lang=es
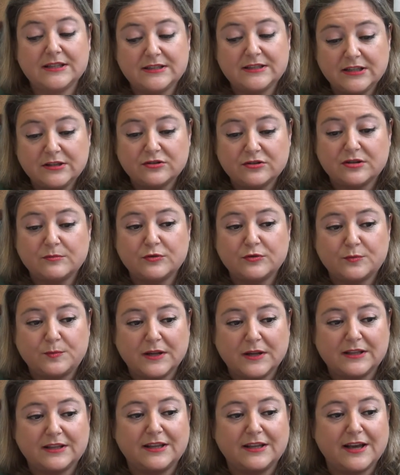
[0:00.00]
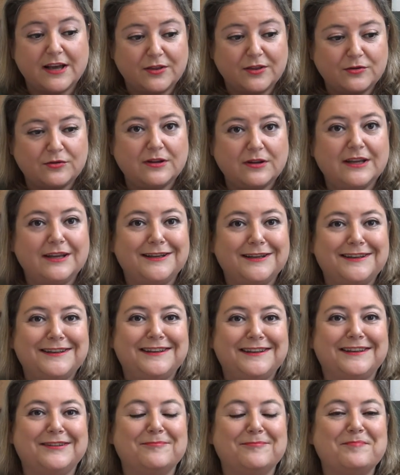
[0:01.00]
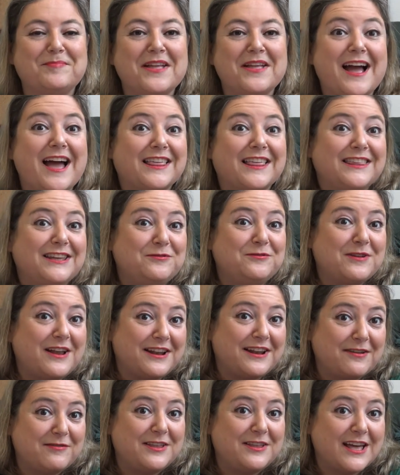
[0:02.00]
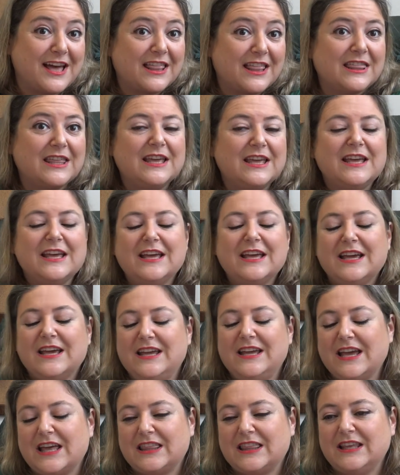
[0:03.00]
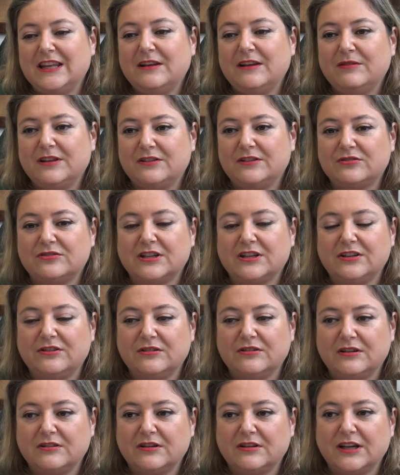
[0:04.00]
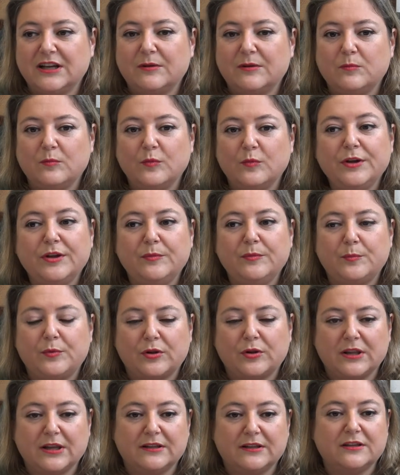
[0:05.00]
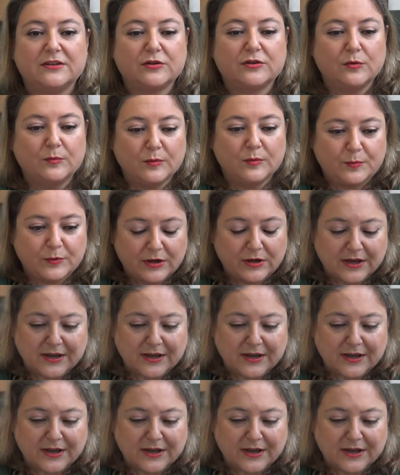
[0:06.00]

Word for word: Sí nos hemos planteado eh, hacer una Navidad y hacer eventos que yo creo que eran muy importantes, como por